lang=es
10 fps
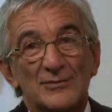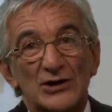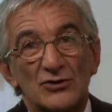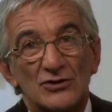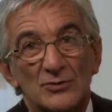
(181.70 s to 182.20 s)

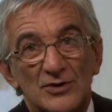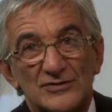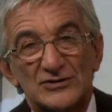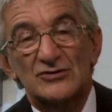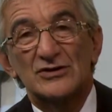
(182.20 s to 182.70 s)
mejor que un
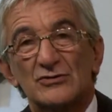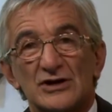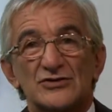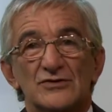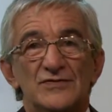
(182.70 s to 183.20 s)
profesor de
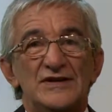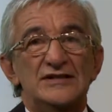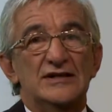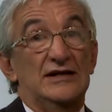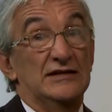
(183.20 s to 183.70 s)
educación
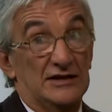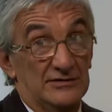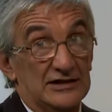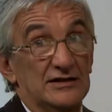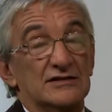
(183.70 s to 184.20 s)
física. Él
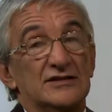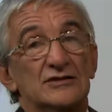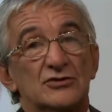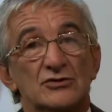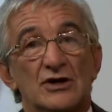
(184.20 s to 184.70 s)
trabaja en el
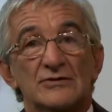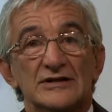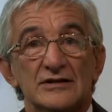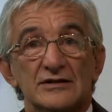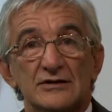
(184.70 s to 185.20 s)
Centro
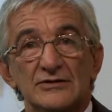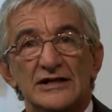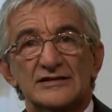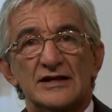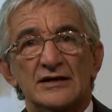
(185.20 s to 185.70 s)
Adventista de
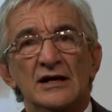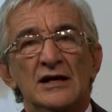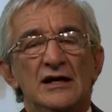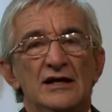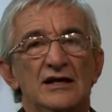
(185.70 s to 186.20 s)
Vida Sana
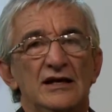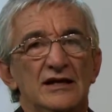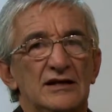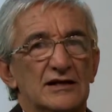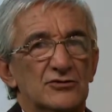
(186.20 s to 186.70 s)

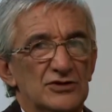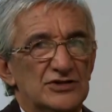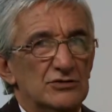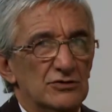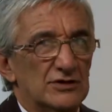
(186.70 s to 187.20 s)
y estoy
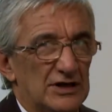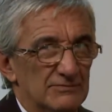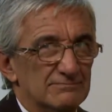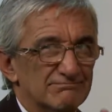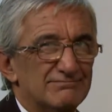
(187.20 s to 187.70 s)
seguro que
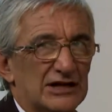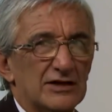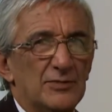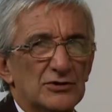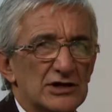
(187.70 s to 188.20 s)
va a
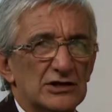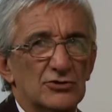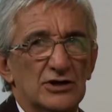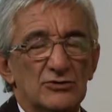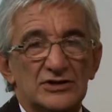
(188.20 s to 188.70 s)
responder a
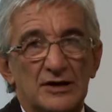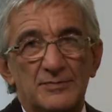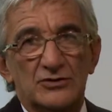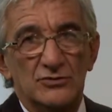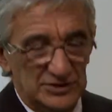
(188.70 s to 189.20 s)
todas nuestras
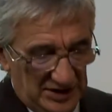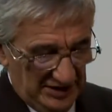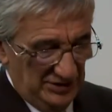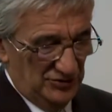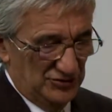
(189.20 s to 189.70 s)
preguntas
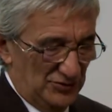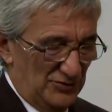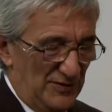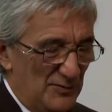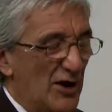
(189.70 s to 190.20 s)
y
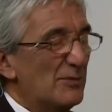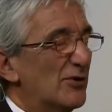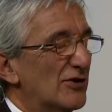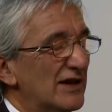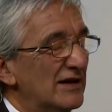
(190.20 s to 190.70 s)
nosotros vamos a
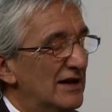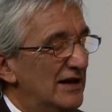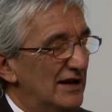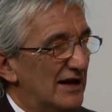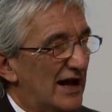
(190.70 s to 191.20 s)
poder
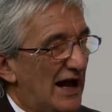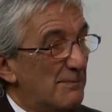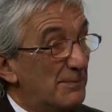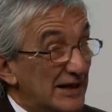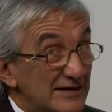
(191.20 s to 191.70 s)

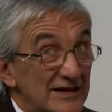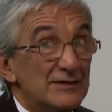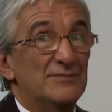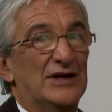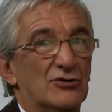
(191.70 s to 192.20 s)

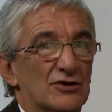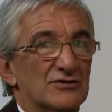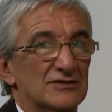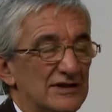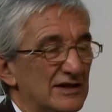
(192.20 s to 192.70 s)
aprender mejor
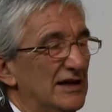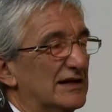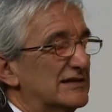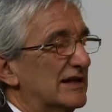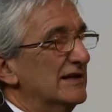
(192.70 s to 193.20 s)
de qué
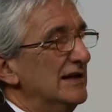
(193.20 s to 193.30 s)
hacer.